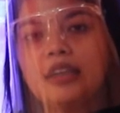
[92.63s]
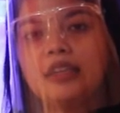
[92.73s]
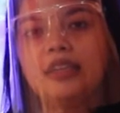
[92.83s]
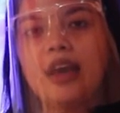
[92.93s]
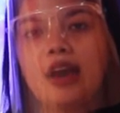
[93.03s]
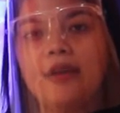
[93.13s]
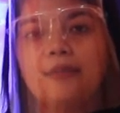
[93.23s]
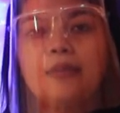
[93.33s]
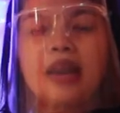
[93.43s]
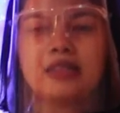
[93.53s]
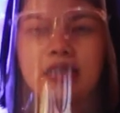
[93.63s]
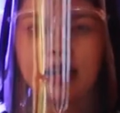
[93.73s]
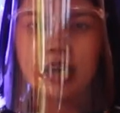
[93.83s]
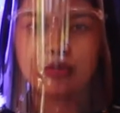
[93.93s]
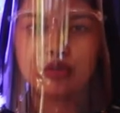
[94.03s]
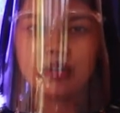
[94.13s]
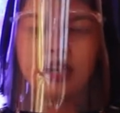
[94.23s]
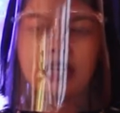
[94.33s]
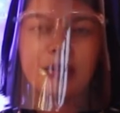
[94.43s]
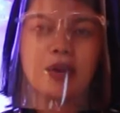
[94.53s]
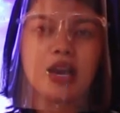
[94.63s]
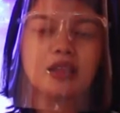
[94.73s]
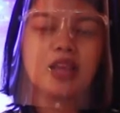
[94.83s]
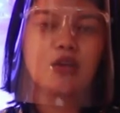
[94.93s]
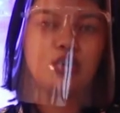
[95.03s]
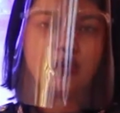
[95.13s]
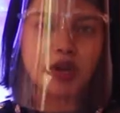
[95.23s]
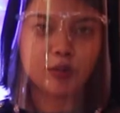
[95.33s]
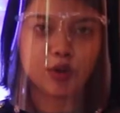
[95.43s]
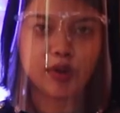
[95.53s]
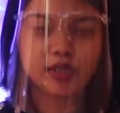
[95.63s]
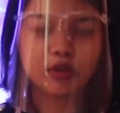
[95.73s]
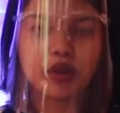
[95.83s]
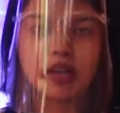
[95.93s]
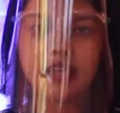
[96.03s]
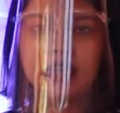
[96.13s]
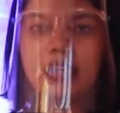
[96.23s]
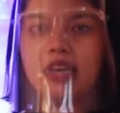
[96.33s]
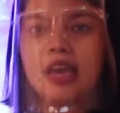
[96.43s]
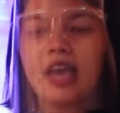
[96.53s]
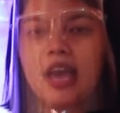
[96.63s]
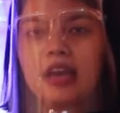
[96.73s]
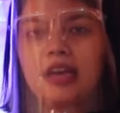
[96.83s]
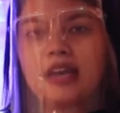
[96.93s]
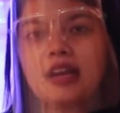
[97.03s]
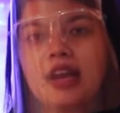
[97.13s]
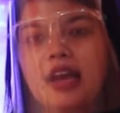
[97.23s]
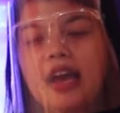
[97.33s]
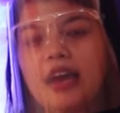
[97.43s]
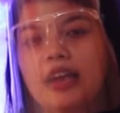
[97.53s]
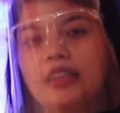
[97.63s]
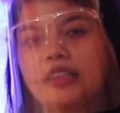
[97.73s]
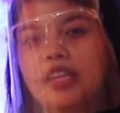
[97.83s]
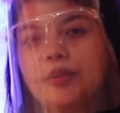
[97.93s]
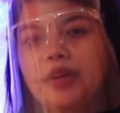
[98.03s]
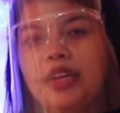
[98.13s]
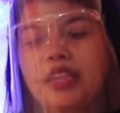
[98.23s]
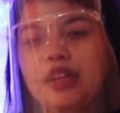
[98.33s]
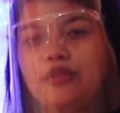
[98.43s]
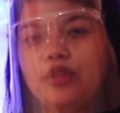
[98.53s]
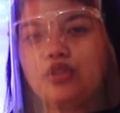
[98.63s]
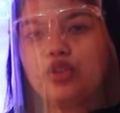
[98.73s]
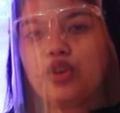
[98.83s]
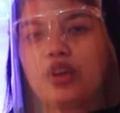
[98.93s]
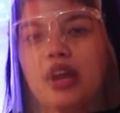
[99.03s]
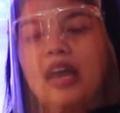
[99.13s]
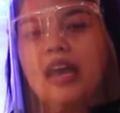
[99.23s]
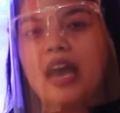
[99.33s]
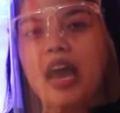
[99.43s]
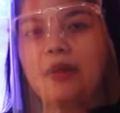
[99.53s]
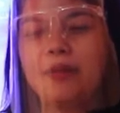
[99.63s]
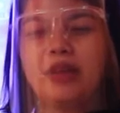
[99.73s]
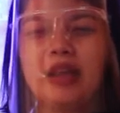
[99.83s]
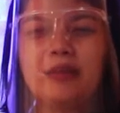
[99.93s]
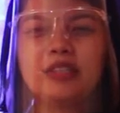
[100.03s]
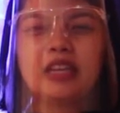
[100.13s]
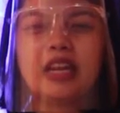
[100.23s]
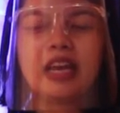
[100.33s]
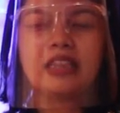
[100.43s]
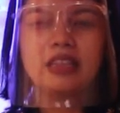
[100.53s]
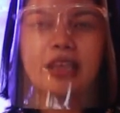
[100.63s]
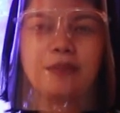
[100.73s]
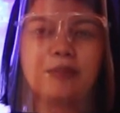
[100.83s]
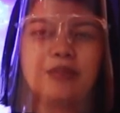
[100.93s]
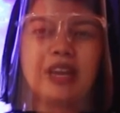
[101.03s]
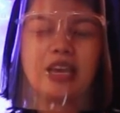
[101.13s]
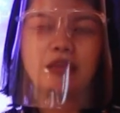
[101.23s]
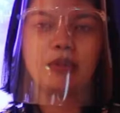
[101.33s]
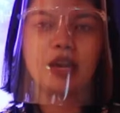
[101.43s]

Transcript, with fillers: tidak melaksanakan mudik lebaran tahun 2021 kali ini karena akan terjadi peningkatan virus corona apabila masyarakat tetap nekat